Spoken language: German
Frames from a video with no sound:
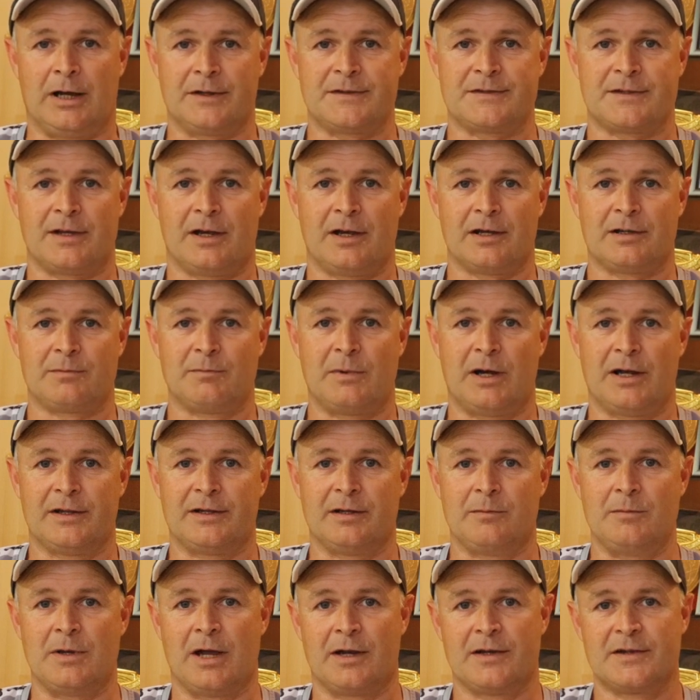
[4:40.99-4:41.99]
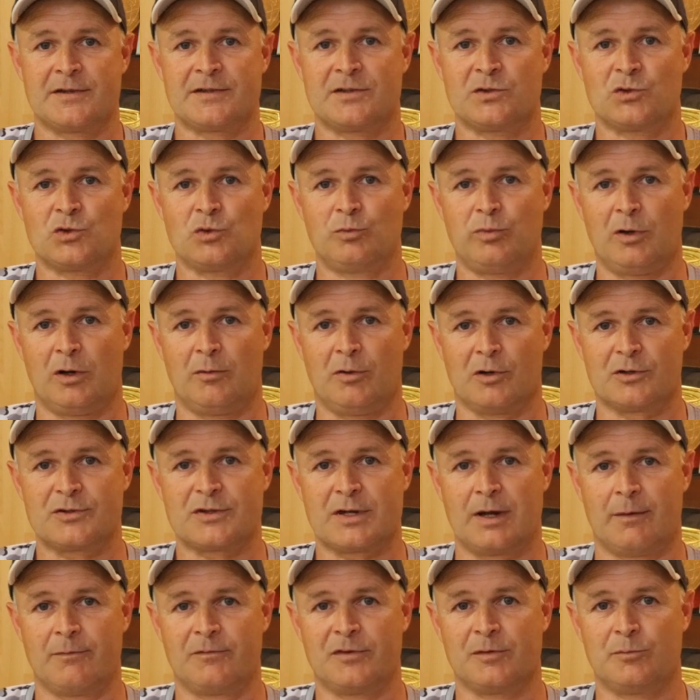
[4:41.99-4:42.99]
hat, sage ich mal, dem Janis einen super
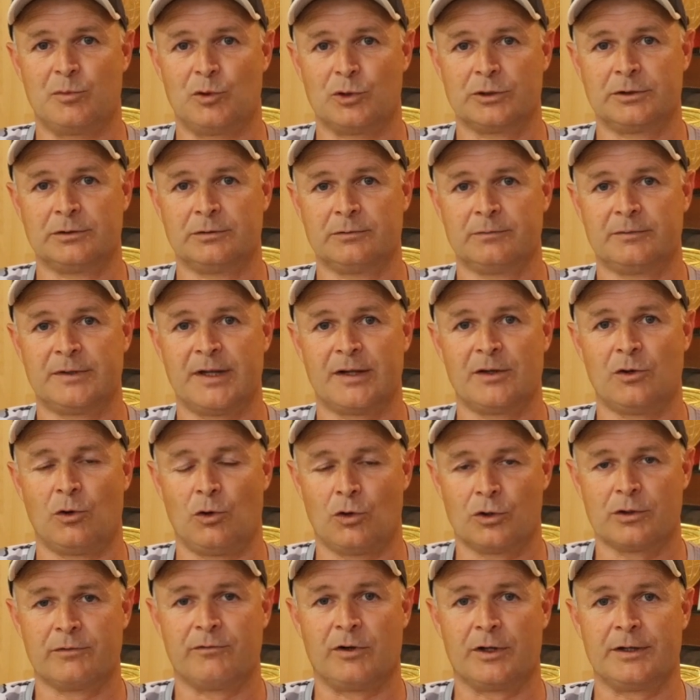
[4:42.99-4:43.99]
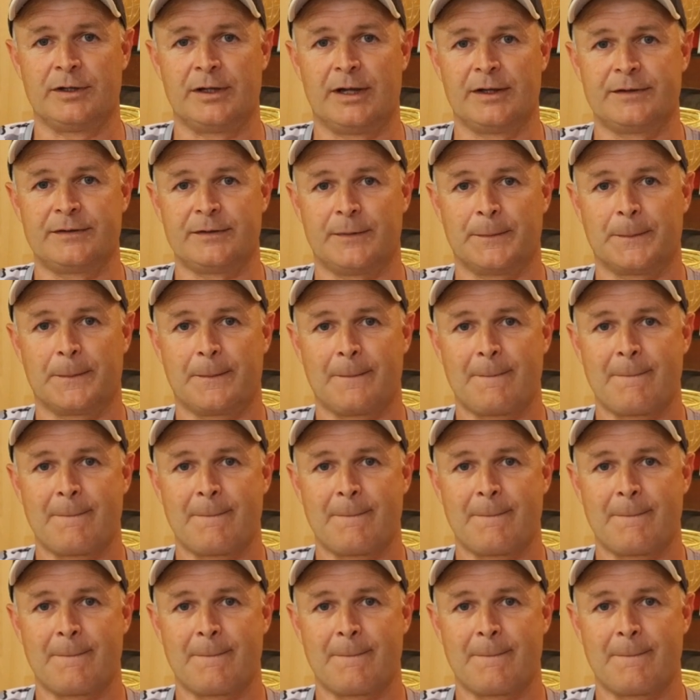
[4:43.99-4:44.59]
Boxkampf geboten, den er auch gewonnen hat.